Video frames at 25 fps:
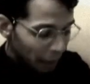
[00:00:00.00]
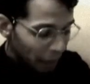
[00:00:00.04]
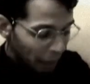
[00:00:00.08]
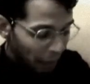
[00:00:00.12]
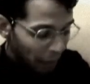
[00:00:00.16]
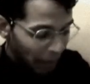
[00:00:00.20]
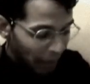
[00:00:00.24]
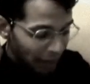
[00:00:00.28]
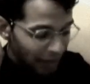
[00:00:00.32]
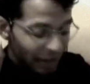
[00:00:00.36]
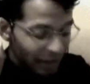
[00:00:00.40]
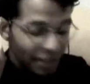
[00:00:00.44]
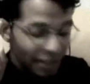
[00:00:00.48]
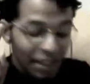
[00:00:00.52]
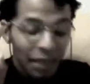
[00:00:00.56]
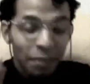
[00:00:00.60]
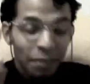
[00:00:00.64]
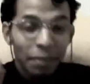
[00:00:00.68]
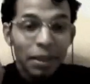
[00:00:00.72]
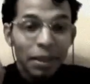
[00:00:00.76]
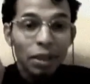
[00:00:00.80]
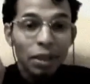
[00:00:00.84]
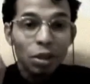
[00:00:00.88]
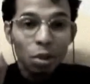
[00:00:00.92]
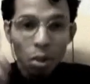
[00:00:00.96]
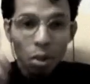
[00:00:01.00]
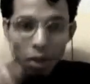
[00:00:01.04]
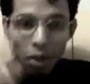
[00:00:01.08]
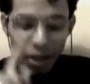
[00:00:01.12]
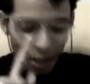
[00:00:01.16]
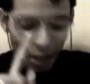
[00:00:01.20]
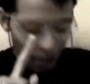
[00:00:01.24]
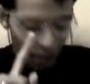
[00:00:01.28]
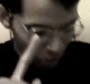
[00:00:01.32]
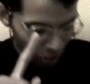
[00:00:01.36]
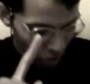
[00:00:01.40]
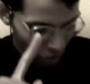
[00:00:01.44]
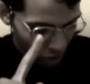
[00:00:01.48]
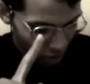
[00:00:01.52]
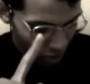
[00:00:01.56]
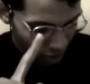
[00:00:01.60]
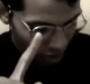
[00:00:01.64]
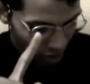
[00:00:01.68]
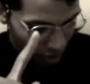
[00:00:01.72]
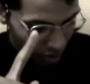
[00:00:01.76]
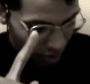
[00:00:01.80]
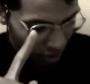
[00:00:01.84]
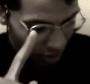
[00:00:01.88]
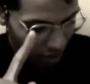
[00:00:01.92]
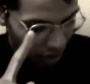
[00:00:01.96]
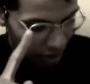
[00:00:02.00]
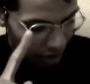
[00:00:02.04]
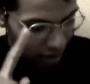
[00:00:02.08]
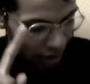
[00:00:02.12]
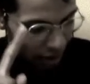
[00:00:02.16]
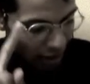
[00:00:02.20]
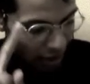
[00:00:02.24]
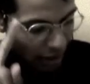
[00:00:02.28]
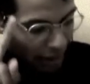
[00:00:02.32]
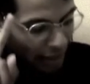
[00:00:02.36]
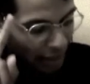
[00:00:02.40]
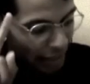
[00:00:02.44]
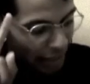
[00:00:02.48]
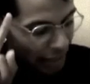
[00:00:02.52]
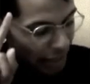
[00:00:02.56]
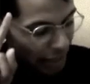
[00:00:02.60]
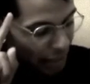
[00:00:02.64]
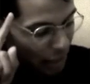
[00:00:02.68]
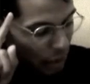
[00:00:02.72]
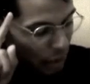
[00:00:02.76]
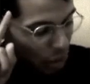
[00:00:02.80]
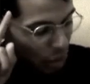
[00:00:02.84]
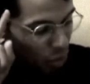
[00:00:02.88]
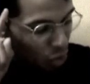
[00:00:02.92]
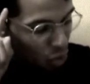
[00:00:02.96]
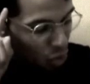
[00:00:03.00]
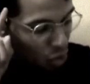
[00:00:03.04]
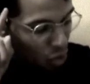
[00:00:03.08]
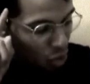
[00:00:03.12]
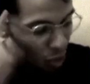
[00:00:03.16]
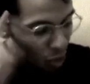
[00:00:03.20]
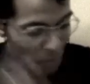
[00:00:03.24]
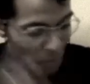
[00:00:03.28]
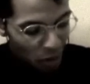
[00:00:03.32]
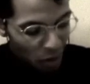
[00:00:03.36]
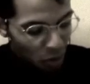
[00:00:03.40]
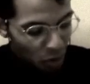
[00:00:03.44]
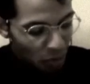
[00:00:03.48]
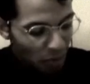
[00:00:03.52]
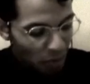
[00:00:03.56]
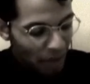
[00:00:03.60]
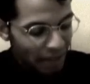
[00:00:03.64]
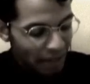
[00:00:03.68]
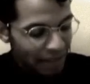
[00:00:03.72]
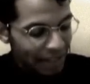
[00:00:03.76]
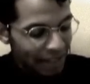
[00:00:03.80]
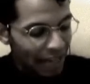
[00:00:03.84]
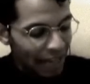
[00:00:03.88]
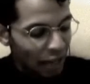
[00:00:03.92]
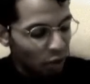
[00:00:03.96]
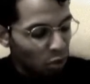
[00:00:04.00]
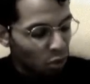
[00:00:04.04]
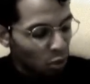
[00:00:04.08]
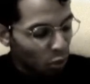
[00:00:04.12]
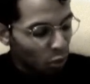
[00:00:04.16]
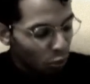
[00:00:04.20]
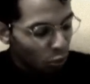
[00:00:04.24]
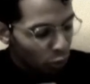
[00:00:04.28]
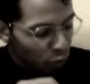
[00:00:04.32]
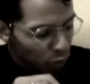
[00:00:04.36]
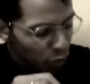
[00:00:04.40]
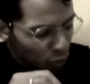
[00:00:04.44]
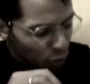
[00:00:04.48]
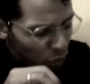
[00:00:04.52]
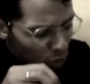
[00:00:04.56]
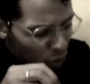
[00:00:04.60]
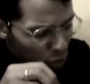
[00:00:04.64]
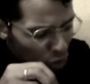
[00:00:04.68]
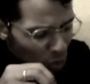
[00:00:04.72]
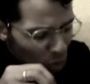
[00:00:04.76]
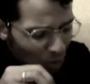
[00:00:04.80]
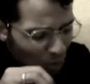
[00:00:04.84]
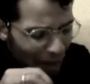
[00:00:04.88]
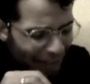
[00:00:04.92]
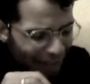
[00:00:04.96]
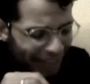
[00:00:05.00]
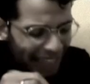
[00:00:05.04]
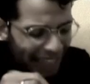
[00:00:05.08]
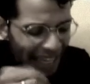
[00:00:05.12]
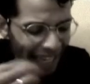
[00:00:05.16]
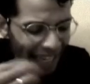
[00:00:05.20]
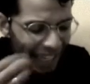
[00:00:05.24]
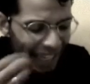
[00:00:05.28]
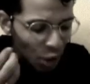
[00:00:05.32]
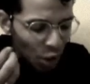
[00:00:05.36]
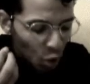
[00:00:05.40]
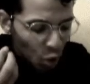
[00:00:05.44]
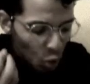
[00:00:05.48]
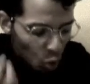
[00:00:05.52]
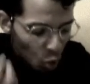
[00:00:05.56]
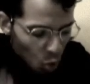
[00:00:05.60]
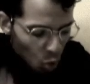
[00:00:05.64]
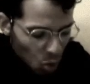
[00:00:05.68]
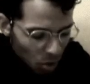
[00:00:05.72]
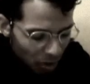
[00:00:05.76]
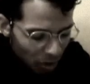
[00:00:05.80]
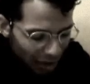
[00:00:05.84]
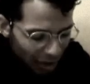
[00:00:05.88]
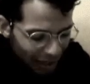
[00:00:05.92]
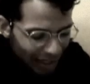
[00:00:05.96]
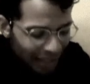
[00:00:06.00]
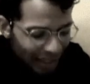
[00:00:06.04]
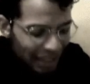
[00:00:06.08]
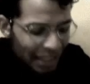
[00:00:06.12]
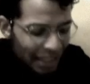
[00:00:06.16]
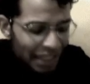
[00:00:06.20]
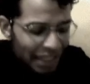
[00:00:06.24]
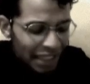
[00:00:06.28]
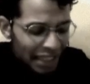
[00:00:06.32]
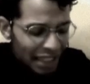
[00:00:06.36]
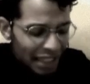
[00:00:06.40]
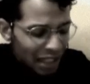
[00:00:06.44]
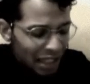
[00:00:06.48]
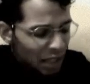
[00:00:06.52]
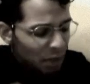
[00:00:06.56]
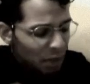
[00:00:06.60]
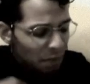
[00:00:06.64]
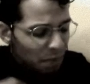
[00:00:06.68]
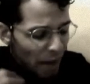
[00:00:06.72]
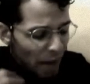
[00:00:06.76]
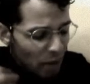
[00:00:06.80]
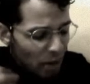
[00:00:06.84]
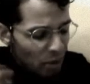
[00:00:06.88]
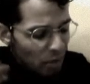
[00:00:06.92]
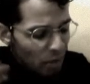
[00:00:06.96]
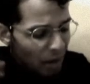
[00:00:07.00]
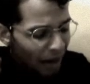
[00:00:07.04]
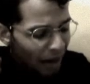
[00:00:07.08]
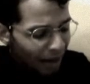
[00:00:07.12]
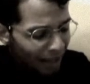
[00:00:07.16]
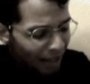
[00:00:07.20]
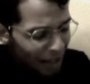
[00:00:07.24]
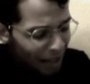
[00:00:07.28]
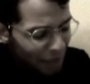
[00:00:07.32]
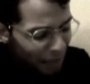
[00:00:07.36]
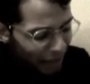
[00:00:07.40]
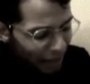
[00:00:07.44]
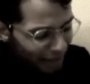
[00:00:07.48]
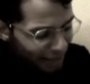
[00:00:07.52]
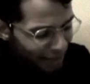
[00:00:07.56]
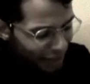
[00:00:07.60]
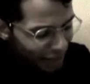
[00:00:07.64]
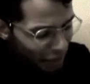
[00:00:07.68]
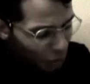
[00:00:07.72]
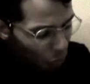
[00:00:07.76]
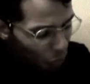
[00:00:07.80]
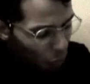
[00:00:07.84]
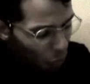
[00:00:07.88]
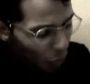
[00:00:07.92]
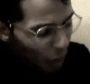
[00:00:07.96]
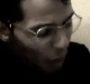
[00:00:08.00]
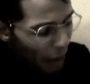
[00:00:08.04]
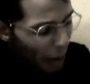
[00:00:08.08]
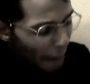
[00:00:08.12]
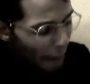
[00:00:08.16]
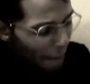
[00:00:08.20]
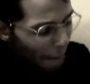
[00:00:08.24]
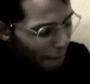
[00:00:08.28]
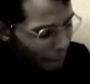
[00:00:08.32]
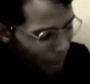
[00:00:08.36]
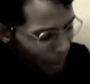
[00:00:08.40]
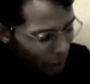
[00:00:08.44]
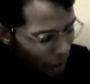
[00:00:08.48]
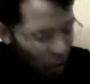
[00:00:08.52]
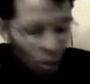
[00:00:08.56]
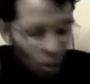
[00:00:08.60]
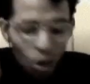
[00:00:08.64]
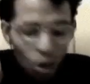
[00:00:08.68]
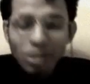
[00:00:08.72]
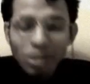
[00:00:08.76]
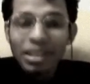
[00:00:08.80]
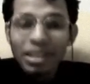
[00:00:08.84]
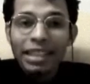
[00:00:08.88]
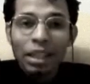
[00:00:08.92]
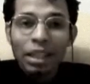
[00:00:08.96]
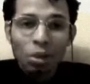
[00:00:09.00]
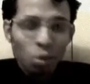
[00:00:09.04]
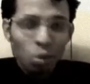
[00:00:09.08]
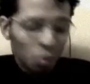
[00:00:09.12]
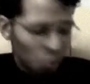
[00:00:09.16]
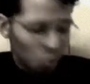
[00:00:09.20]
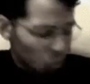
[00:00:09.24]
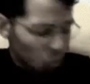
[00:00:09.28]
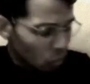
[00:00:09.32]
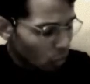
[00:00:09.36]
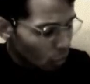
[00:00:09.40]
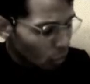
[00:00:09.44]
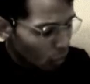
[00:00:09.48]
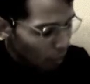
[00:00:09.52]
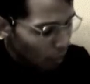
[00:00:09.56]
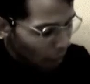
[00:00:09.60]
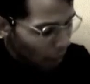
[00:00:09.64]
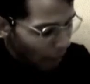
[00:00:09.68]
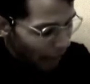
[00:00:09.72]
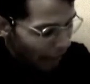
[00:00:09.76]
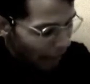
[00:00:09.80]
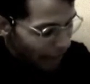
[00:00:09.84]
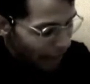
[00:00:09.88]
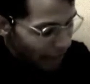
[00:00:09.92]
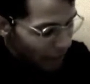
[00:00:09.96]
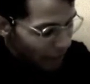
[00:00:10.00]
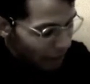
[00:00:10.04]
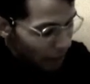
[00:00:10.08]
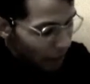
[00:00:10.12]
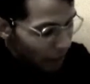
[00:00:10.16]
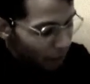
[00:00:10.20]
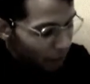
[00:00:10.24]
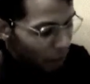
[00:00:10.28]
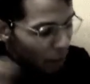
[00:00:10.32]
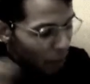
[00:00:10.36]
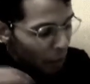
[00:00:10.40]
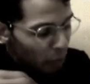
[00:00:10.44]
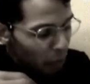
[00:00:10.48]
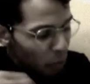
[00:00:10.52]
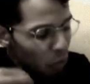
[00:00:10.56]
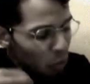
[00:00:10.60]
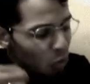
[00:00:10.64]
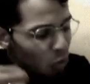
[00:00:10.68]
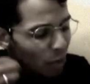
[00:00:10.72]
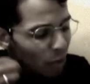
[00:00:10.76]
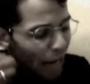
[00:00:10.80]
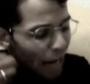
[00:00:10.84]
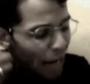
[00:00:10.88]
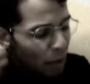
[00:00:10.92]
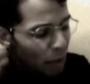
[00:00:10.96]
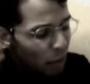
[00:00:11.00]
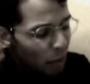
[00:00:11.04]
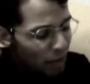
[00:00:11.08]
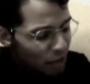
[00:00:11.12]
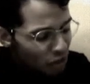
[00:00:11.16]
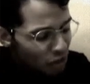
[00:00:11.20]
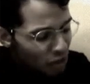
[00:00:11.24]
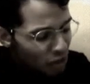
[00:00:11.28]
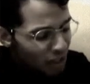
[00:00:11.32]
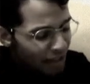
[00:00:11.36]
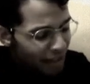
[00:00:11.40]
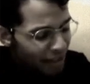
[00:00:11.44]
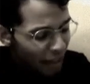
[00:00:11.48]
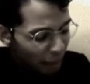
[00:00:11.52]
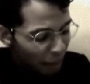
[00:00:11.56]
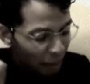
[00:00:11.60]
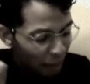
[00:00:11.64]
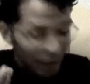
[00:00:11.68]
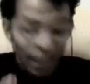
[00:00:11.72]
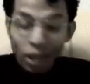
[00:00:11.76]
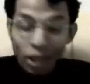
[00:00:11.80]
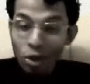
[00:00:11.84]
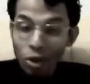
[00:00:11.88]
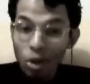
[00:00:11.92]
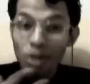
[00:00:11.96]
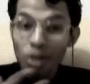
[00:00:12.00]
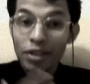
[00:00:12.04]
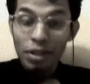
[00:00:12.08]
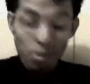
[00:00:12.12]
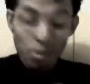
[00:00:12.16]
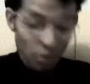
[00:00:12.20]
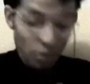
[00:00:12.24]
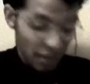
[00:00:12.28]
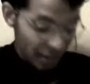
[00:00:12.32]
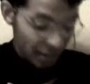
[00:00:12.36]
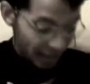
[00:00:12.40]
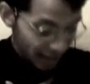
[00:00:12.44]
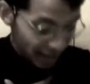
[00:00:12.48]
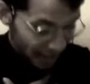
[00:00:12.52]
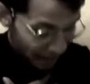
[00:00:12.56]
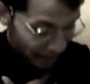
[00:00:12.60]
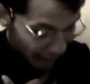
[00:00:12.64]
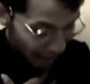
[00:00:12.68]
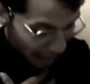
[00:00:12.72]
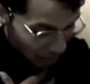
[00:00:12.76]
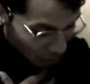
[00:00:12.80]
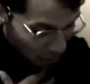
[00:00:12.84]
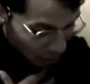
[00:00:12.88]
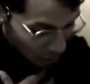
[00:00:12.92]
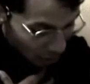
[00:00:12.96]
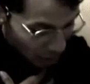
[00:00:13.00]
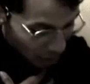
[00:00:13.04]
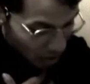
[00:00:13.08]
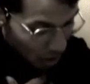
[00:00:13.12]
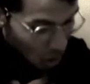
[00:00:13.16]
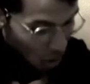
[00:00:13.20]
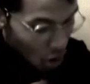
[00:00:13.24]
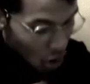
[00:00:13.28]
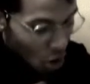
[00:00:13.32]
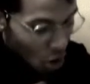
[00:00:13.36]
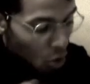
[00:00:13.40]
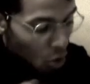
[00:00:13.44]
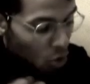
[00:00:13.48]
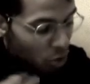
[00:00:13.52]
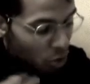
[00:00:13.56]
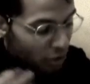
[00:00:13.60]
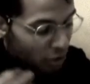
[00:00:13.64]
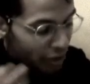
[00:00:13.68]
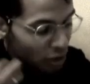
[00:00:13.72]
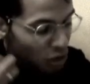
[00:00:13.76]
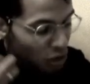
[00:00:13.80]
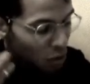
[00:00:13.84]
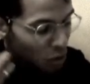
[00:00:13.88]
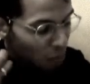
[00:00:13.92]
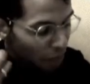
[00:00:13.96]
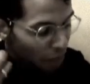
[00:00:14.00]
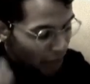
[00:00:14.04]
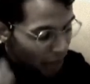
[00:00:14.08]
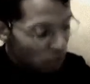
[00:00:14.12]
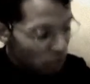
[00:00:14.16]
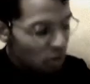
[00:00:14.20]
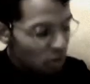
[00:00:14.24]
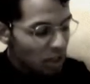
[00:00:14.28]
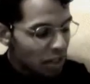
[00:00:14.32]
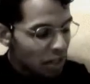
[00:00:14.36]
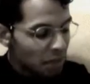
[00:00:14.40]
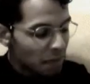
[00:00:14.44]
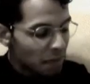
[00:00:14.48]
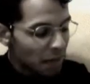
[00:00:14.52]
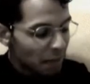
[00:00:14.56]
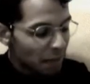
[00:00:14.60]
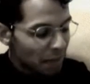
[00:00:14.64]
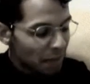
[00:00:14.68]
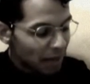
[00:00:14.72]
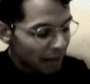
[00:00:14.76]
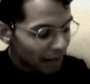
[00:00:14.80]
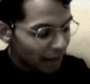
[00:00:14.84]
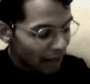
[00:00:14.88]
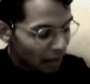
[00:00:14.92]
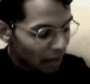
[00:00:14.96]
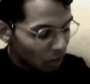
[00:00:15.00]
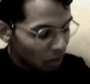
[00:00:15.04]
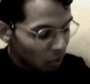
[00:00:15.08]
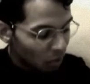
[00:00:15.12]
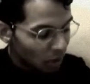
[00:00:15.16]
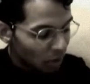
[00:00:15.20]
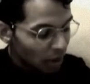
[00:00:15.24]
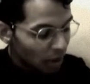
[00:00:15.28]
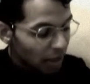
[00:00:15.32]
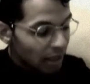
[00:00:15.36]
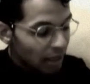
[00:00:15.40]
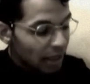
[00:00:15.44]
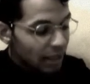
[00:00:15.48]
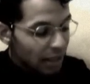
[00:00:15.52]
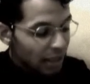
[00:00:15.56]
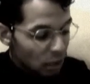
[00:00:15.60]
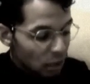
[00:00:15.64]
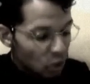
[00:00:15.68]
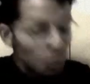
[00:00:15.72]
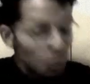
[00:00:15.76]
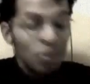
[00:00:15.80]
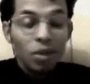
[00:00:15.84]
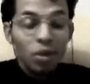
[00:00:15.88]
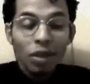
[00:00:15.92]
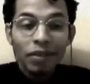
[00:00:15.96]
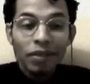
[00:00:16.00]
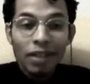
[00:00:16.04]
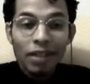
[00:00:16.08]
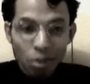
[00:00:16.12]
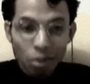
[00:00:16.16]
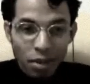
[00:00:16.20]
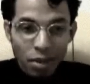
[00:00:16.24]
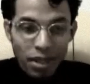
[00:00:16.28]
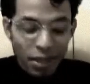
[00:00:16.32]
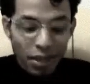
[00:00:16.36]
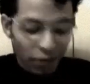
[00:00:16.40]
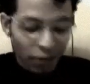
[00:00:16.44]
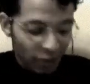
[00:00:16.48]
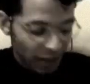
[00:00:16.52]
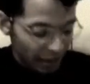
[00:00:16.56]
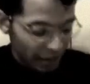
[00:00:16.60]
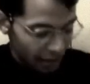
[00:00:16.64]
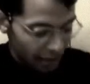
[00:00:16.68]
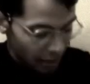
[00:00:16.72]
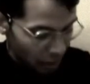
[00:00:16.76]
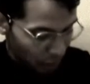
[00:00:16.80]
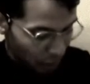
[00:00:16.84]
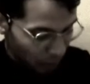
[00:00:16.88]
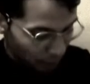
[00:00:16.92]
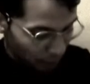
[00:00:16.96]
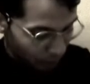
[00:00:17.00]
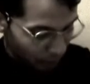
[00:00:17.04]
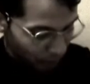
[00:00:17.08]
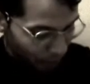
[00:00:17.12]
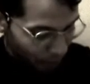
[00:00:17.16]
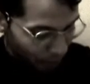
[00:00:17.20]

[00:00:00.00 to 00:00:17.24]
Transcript: mas sempre tocantes, em que os homens do passado, no fundo de uma terra inculta e em meio a uma aclimação penosa da cultura europeia, procuraram estilizar para nós, seus descendentes, os sentimentos que experimentaram e as observações que faziam,